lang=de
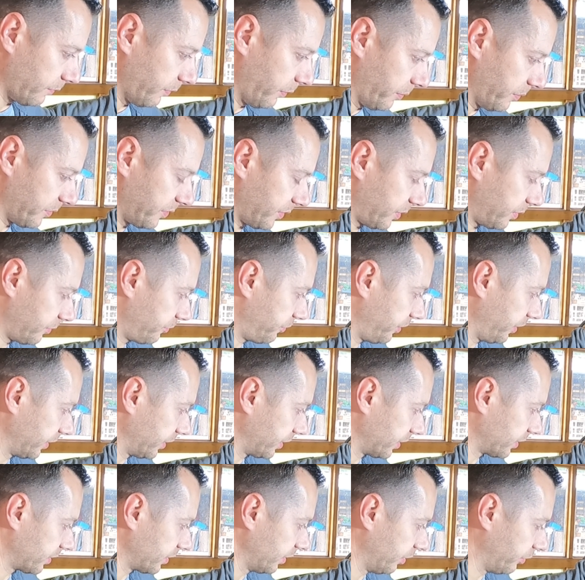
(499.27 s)
Wenn man sich einen
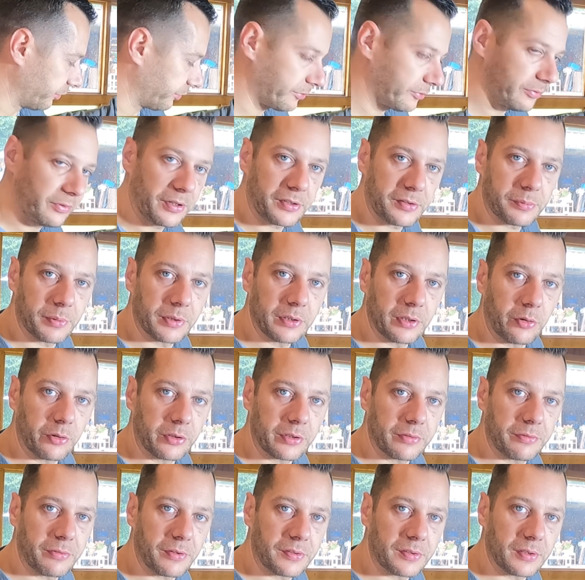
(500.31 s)
fertigen kauft, weiß man auch
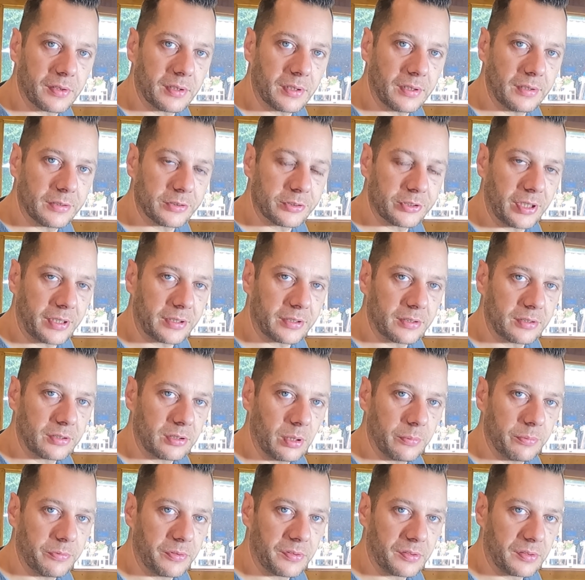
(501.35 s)
nicht, was da drin steckt. Die
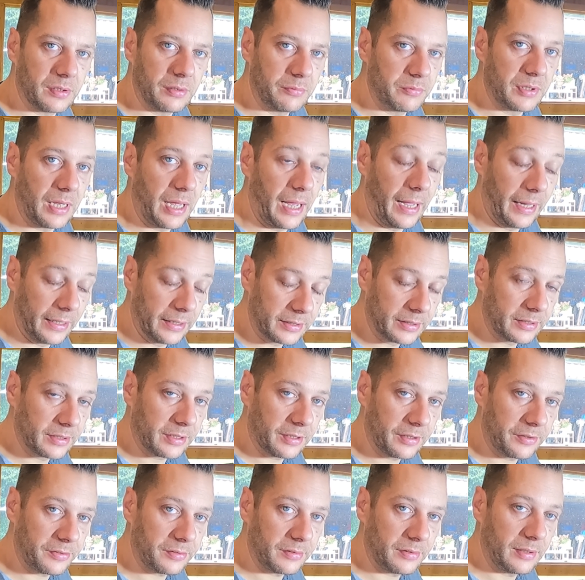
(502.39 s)
Köpfe sind irgendwie alle
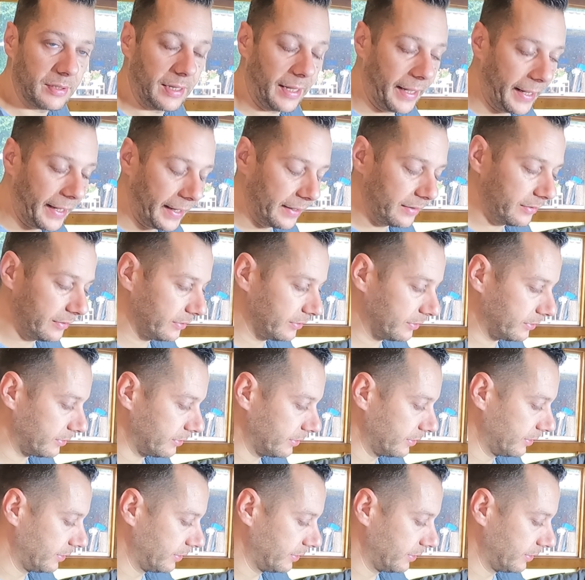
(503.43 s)
gerissen. Alle.